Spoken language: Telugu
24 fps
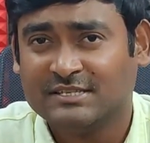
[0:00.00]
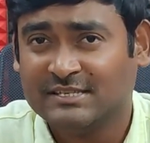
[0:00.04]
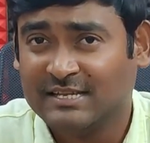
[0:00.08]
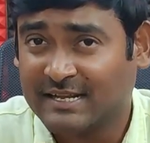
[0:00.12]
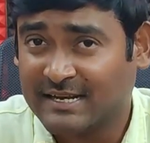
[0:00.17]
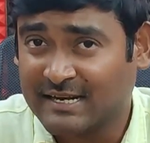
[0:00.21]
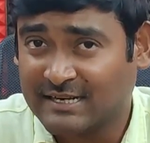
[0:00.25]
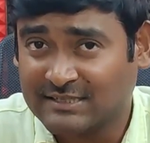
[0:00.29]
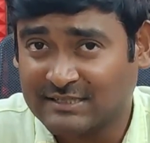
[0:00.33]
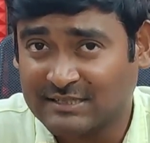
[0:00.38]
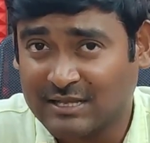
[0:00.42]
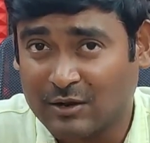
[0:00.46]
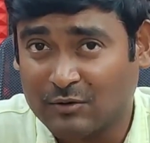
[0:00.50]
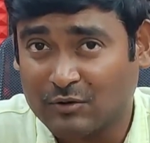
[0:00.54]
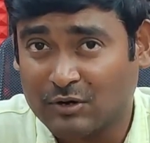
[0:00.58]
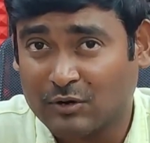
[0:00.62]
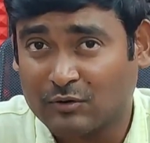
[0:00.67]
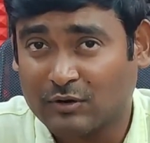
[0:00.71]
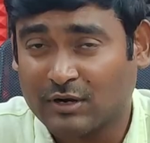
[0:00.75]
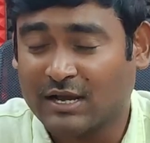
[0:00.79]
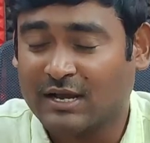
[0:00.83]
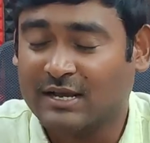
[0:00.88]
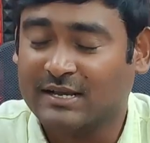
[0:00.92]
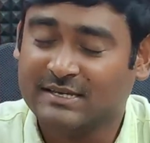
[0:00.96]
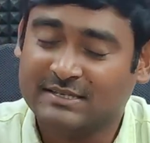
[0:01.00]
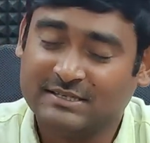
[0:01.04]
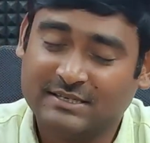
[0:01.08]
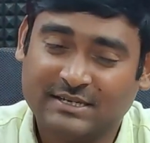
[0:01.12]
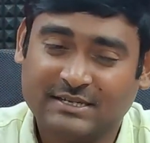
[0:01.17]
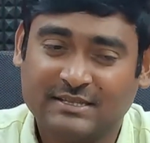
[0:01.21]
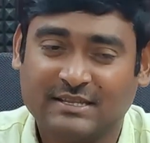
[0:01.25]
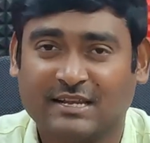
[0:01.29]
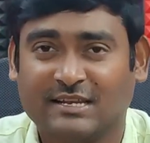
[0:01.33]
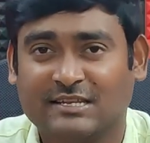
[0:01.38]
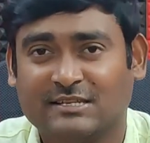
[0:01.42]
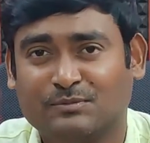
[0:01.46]
సీక్రెట్స్ తాగున్నా కూడా
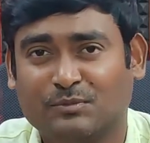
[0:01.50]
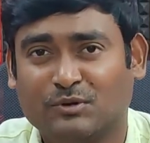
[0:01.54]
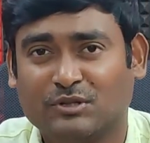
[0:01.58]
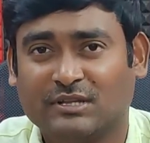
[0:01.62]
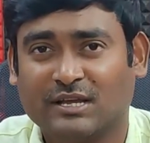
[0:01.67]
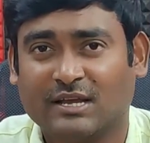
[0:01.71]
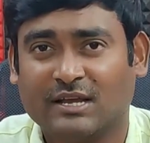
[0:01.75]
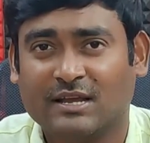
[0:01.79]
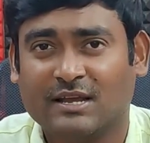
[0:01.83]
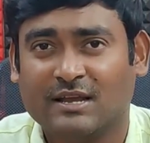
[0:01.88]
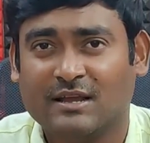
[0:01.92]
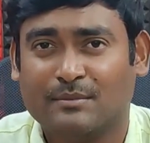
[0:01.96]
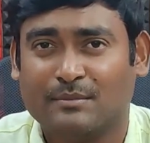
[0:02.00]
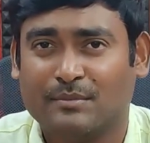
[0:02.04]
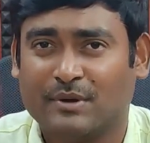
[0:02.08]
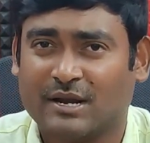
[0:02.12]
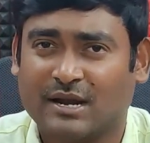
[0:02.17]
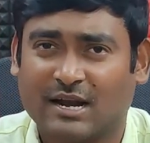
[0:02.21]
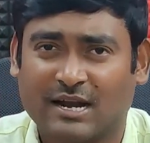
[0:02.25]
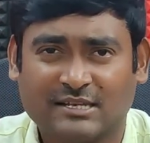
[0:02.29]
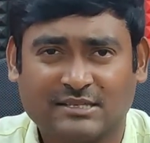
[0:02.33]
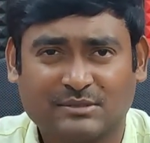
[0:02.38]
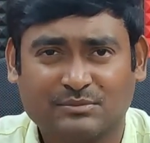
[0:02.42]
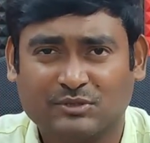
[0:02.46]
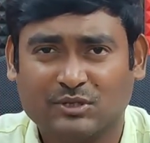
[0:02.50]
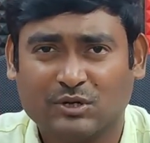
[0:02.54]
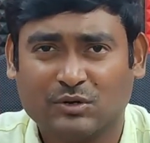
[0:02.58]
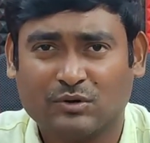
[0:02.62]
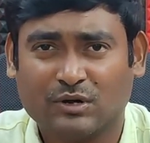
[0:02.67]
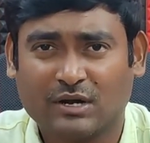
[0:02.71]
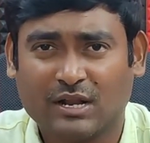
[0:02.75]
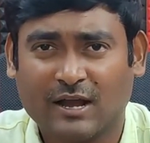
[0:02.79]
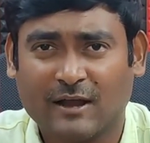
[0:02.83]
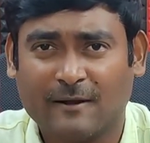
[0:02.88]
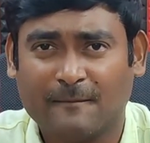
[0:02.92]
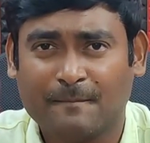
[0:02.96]
ఈజీగా తెలిసిపోతాయి మరి ఆలస్యం
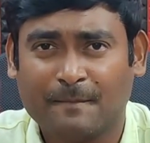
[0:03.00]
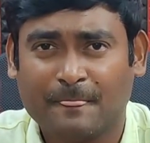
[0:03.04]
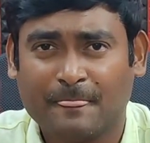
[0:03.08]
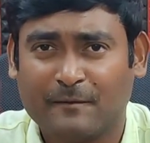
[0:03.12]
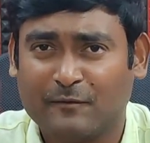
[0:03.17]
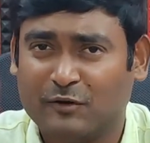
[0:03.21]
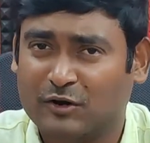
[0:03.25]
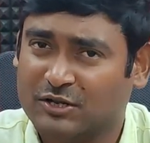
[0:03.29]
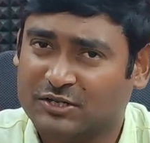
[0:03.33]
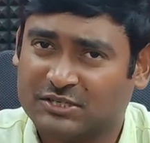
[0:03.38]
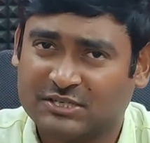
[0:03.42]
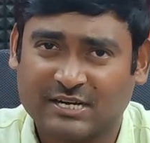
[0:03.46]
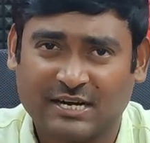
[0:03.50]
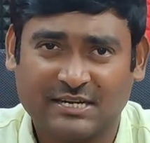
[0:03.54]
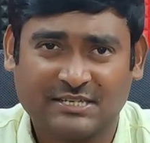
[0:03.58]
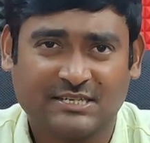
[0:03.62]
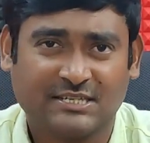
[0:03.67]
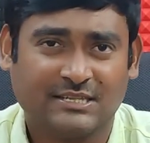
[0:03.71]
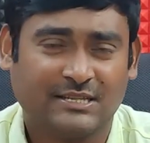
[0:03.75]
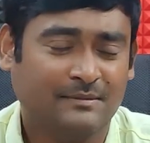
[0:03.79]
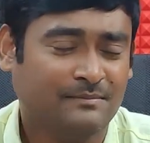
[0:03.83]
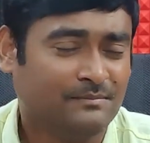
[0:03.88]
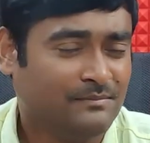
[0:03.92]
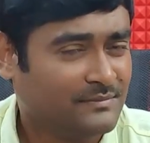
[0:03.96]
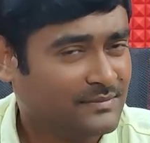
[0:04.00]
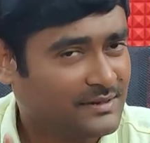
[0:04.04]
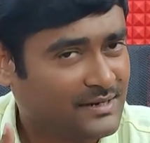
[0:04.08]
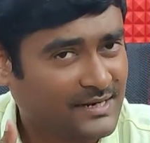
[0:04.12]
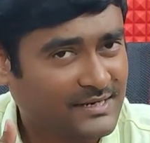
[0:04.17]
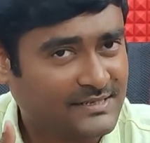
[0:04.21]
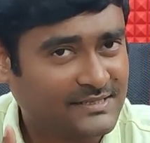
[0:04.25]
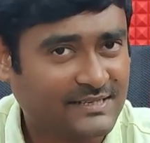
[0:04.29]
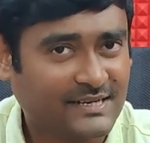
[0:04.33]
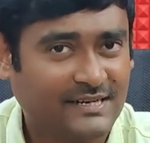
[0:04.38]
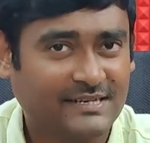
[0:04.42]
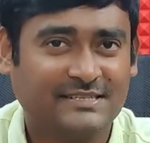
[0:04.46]
చేయకుండా వీడియోని స్టార్ట్ చేద్దాం
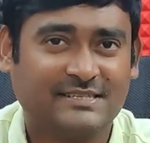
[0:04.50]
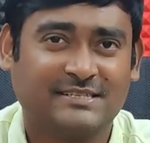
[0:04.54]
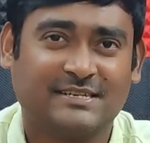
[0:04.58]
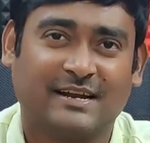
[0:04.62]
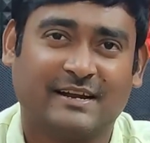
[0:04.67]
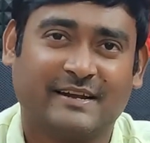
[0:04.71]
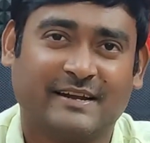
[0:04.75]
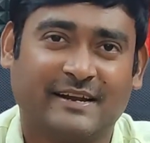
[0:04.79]
లెట్స్ గెట్